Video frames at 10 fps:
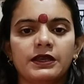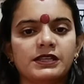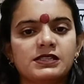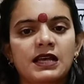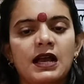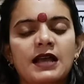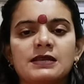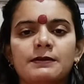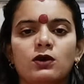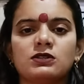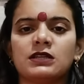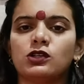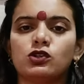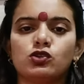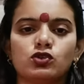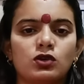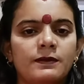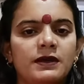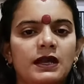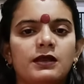इससे आगे समय हो जाता है तो सोच लो
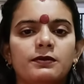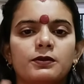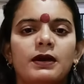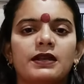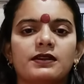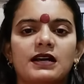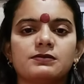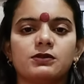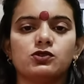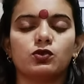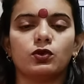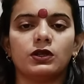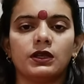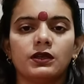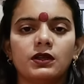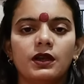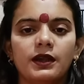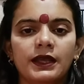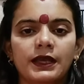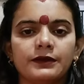अभी कहीं तुम्हारी अरदास मंजूर होनी है
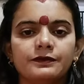ठीक है